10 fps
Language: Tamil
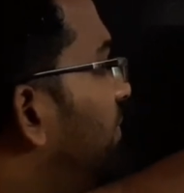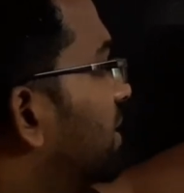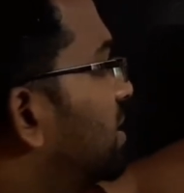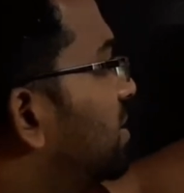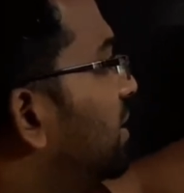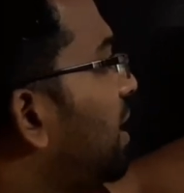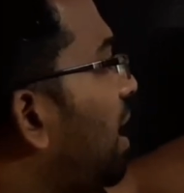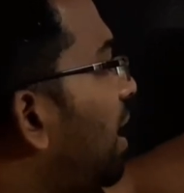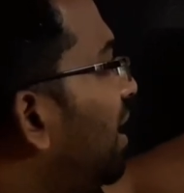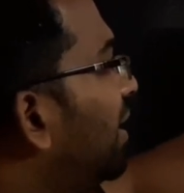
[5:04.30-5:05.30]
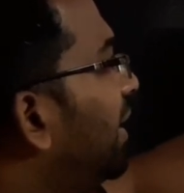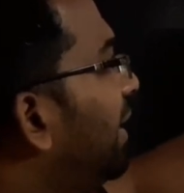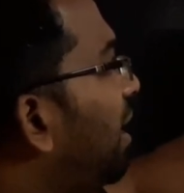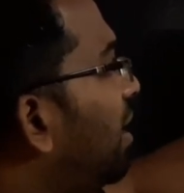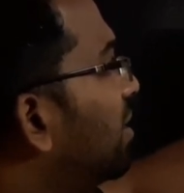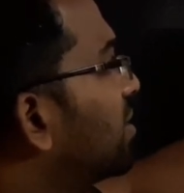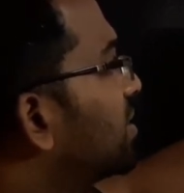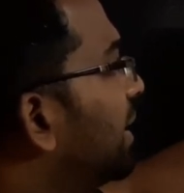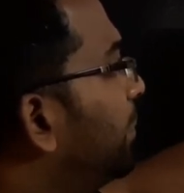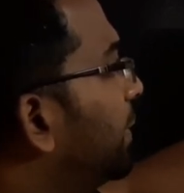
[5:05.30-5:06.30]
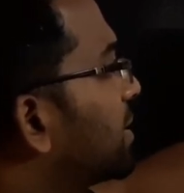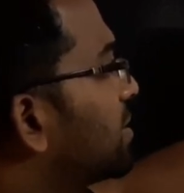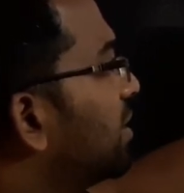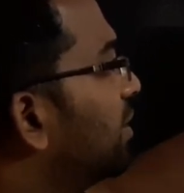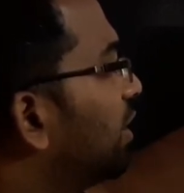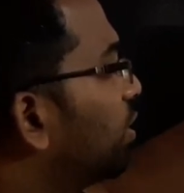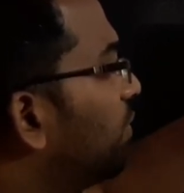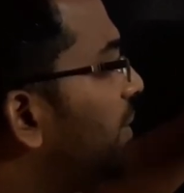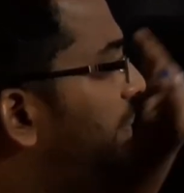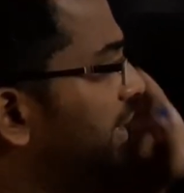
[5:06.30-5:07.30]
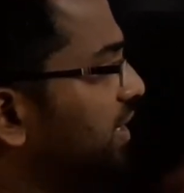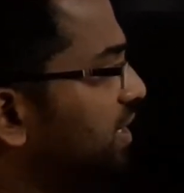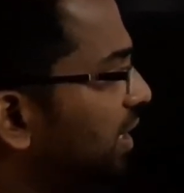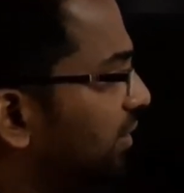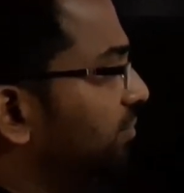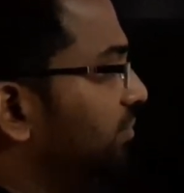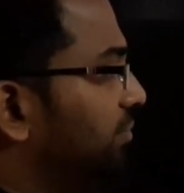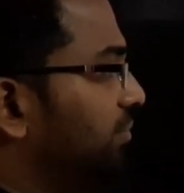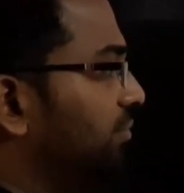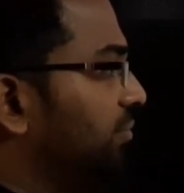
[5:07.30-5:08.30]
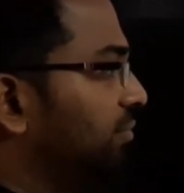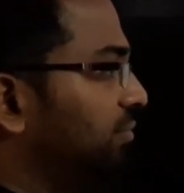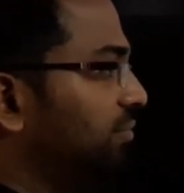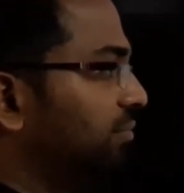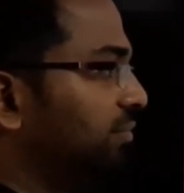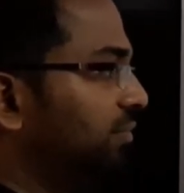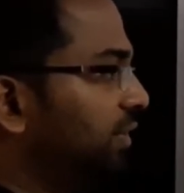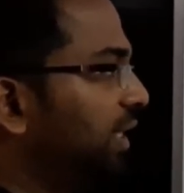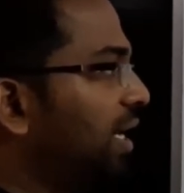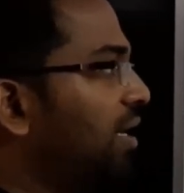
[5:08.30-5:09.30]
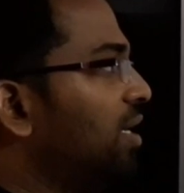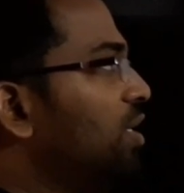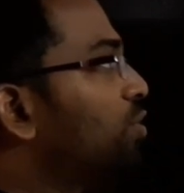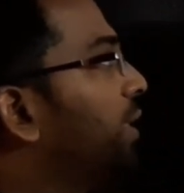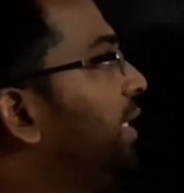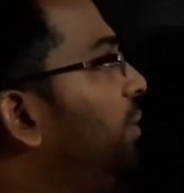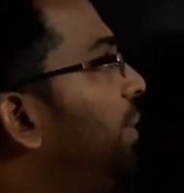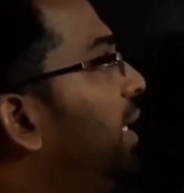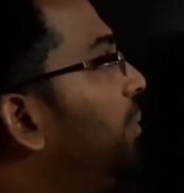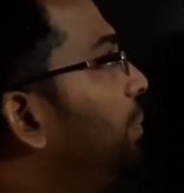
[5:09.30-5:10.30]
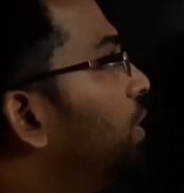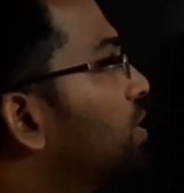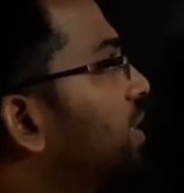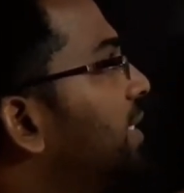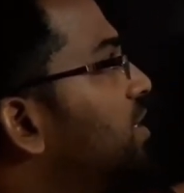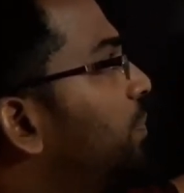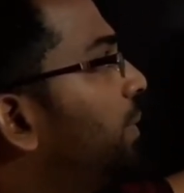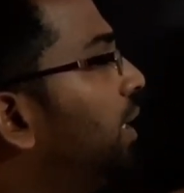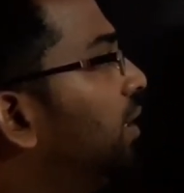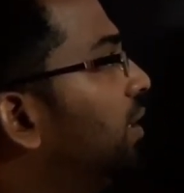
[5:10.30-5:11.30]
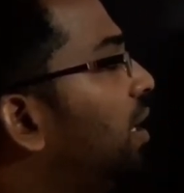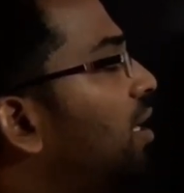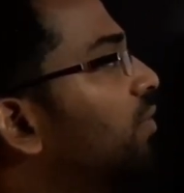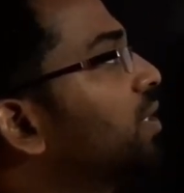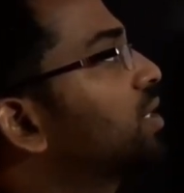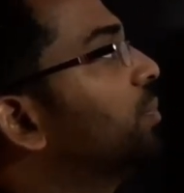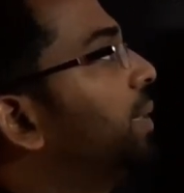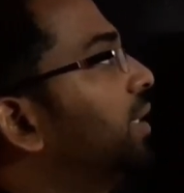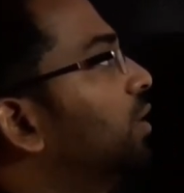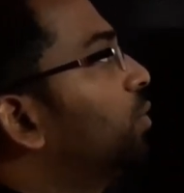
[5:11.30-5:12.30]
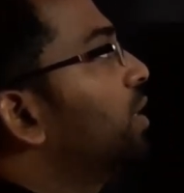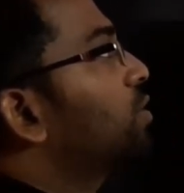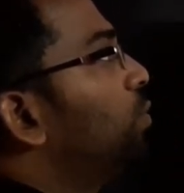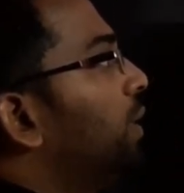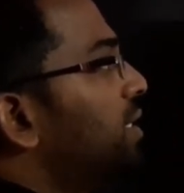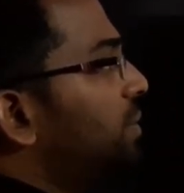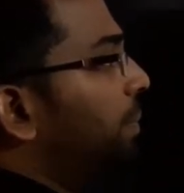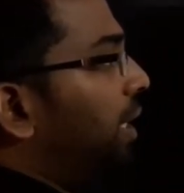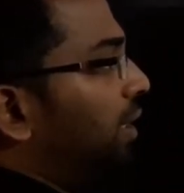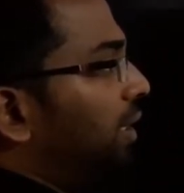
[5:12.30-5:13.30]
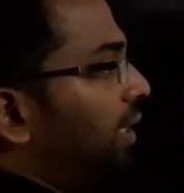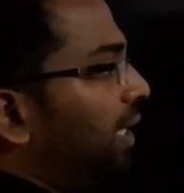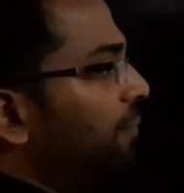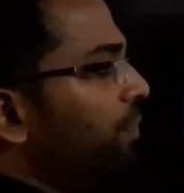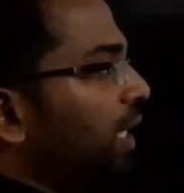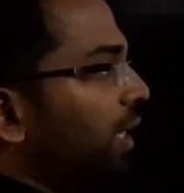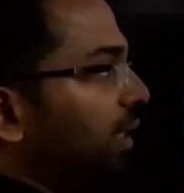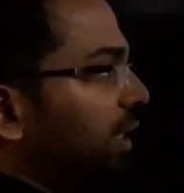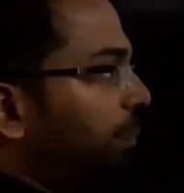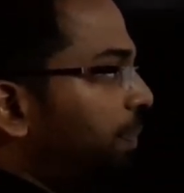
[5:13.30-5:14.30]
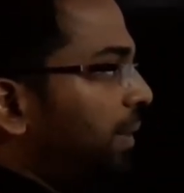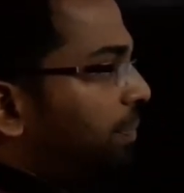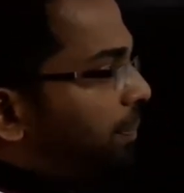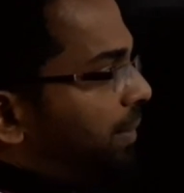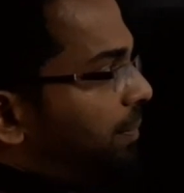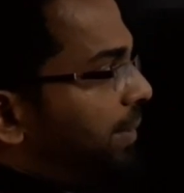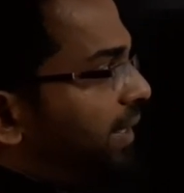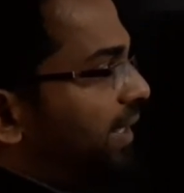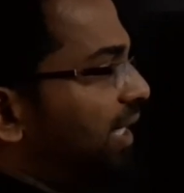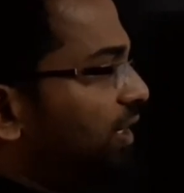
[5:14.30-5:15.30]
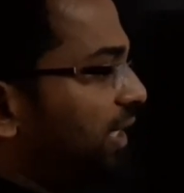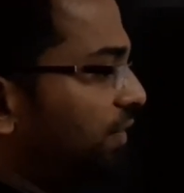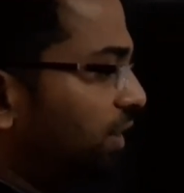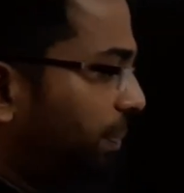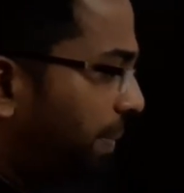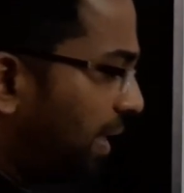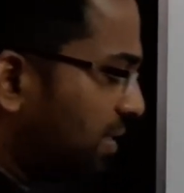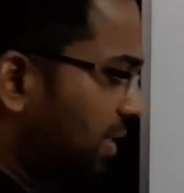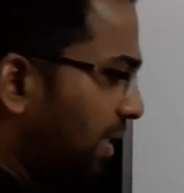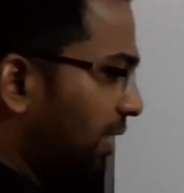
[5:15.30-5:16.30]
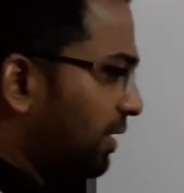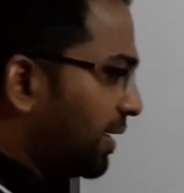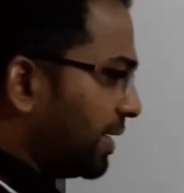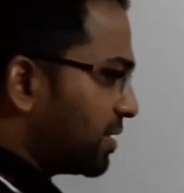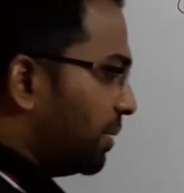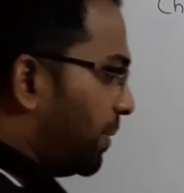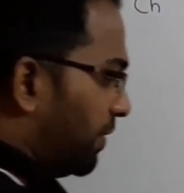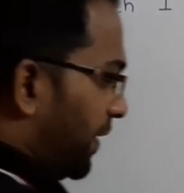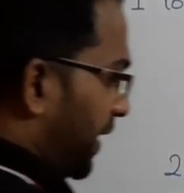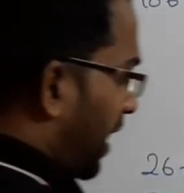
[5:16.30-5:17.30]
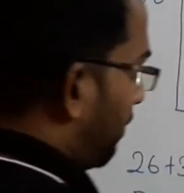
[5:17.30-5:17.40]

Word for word: ஃபஸ்ட்டு ஆறே ஆறு சாப்டர்ஸை தரோவாக படித்தா சரியா ஸோ இனிமேல் பியூர் சயின்ஸ் லாங் வெர்ஷன் படிக்கக்கூடிய ஸ்டூடெண்ட்ஸ் பாட்னியில் இப்படி ப்ரிப்பேர் பண்ணிங்கன்னா நீங்கள் வந்து பாஸ் ஆகிறதுக்கு கஷ்டப்பட வேண்டிய